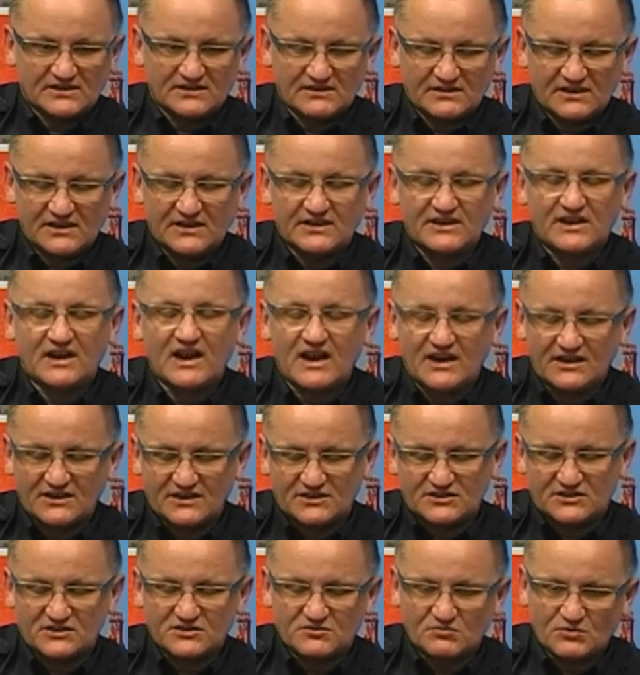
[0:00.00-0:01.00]

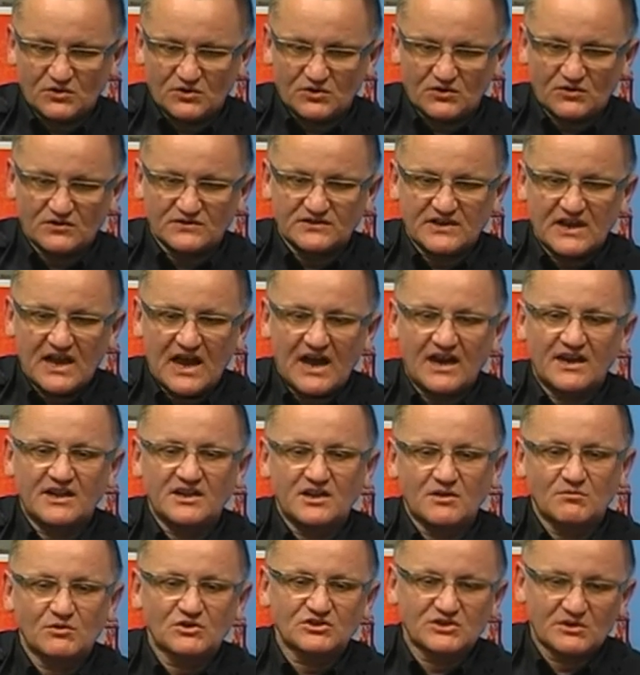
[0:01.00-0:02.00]
Generalnie rzecz biorąc, ale
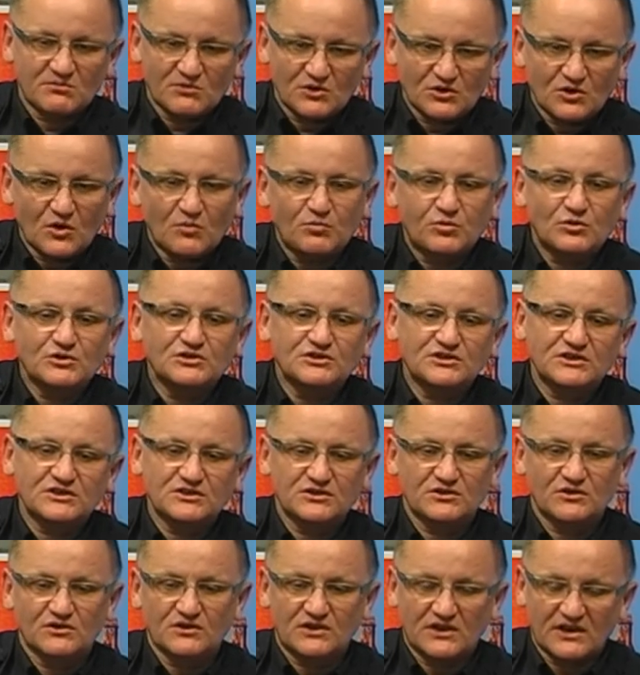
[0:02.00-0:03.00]
tak, nie możemy niestety.
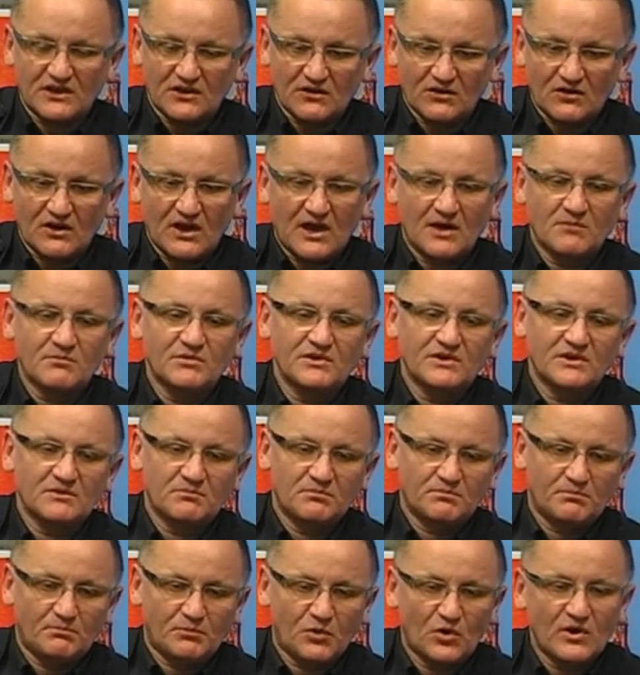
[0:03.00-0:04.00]
dopuścić do tego, aby
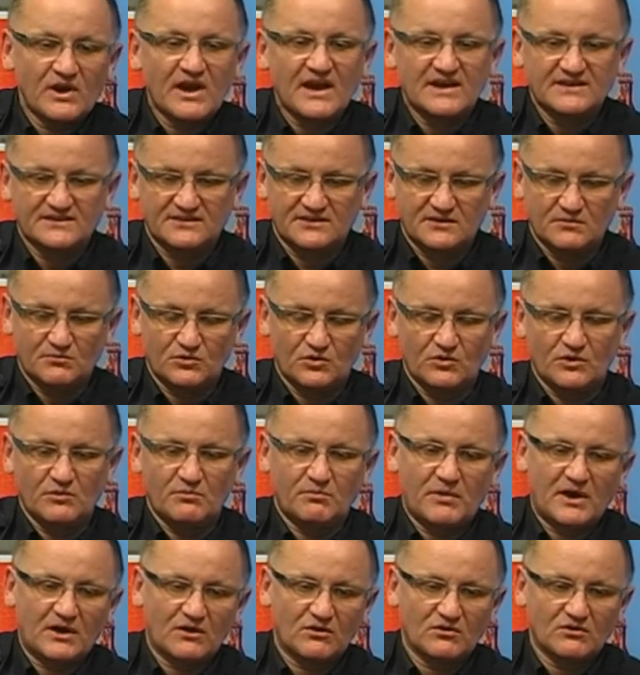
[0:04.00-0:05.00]
pojazdy były
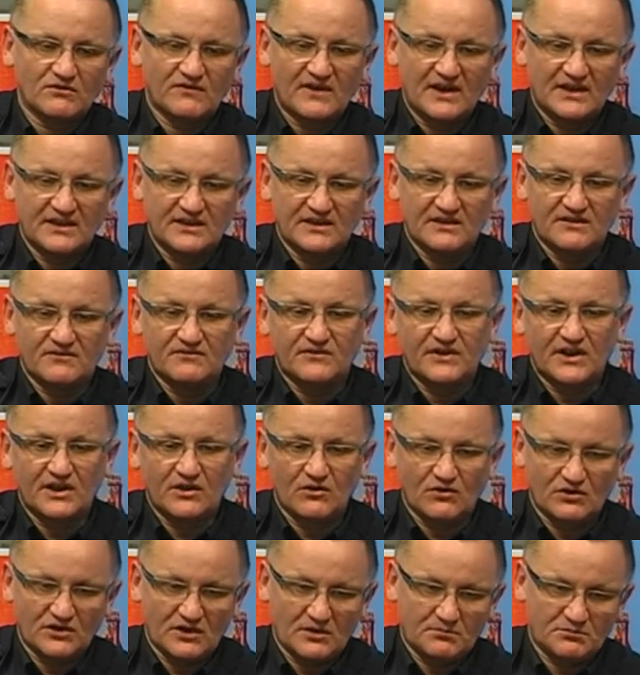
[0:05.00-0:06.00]
parkowane w
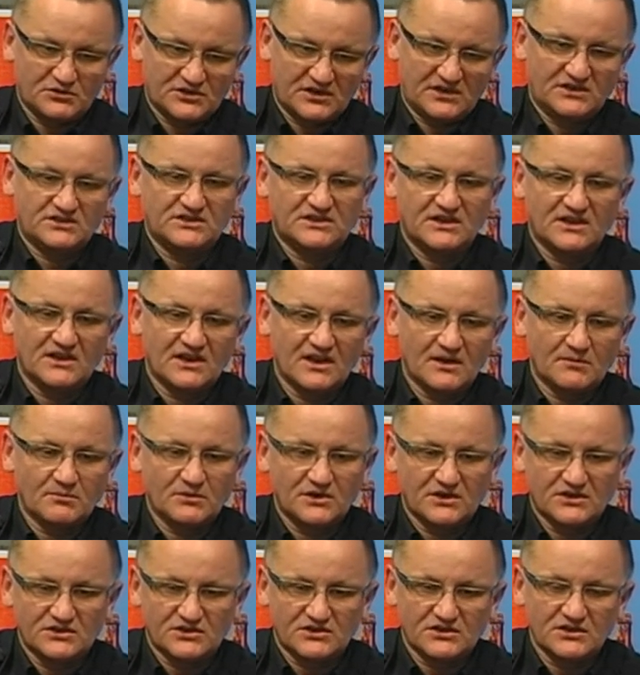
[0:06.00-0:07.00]
rejonie przejścia dla
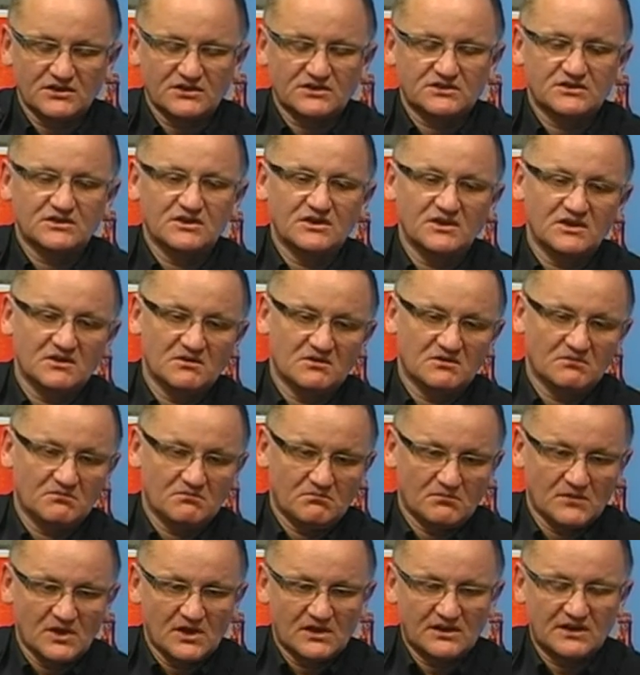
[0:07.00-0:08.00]
pieszych, czyli
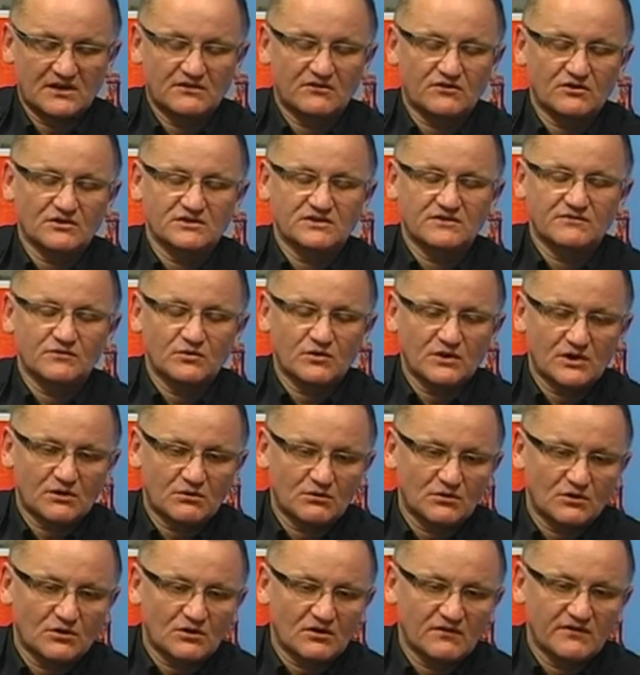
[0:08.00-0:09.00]
na drodze
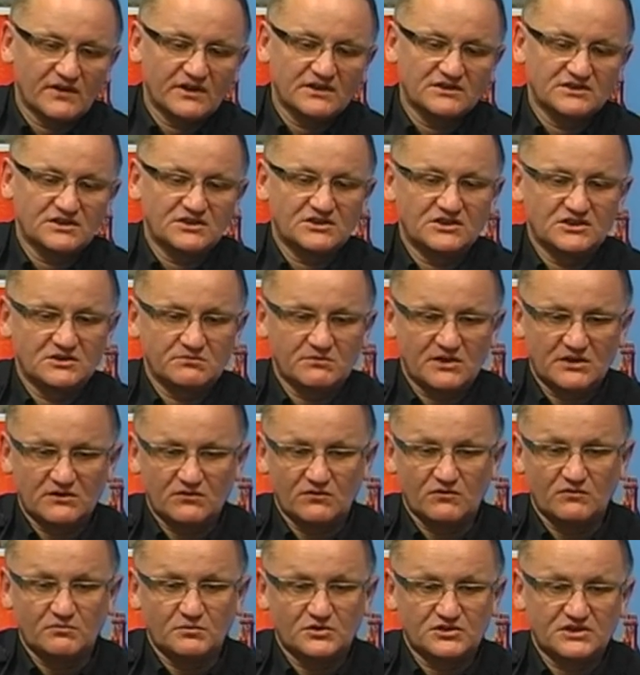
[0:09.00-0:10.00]
dwukierunkowej 10
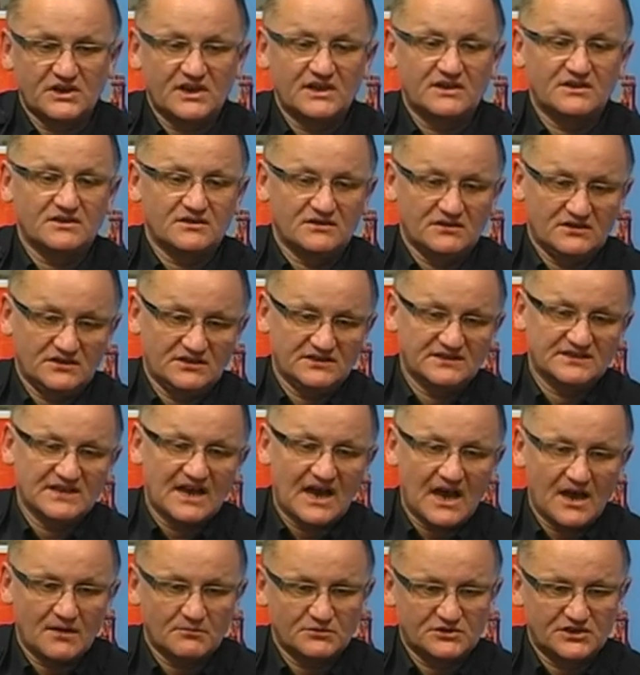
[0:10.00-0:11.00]
metrów przed i
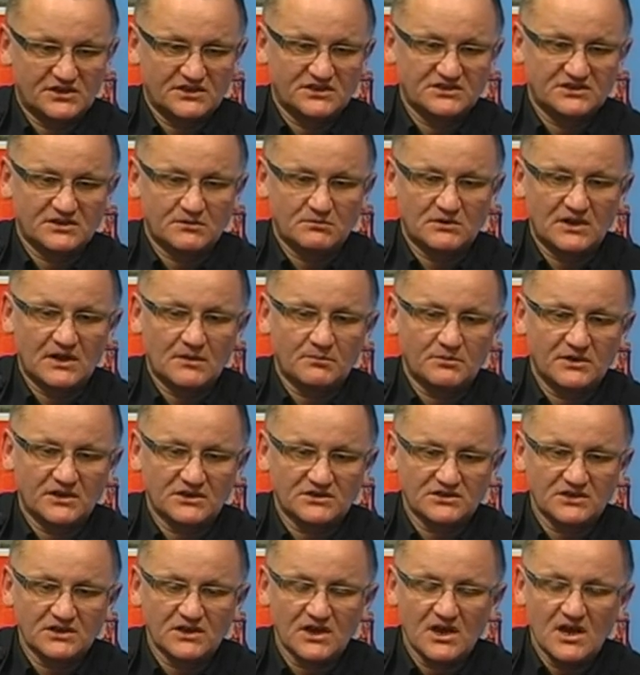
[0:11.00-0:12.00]
za przejściem dla
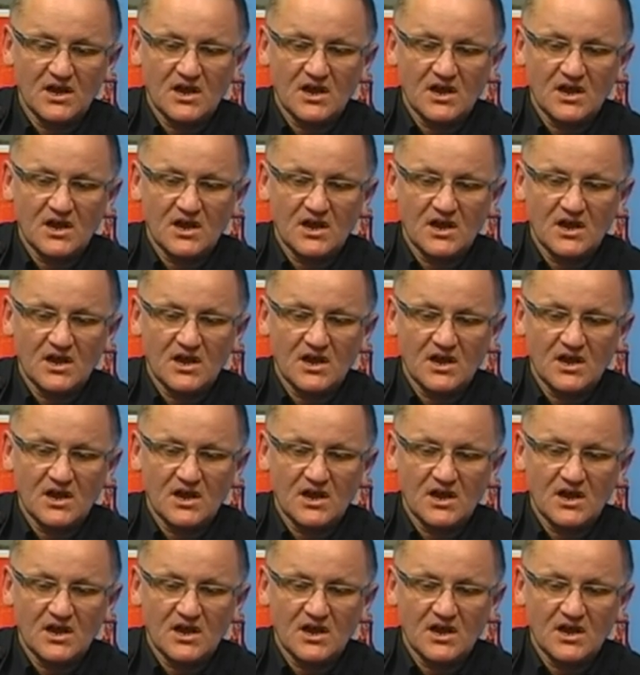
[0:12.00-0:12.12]
pieszych,